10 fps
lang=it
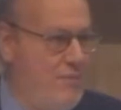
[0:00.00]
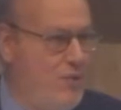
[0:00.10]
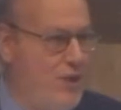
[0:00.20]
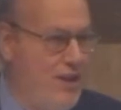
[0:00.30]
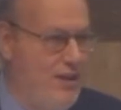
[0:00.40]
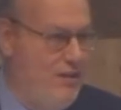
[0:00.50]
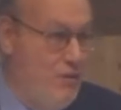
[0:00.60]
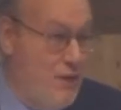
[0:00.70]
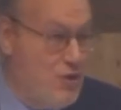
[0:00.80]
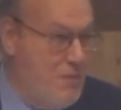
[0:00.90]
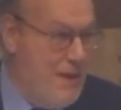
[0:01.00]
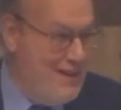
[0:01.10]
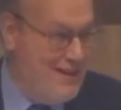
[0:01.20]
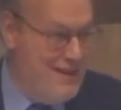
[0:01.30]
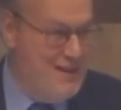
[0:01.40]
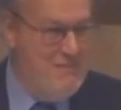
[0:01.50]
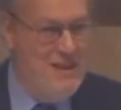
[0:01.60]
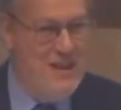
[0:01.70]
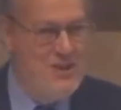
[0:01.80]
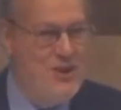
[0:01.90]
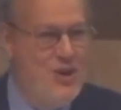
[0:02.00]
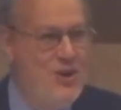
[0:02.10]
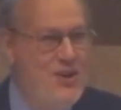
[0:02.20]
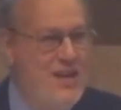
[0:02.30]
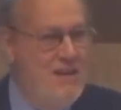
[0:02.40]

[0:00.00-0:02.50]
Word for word: che poi io faccio parte anche di Mediageo,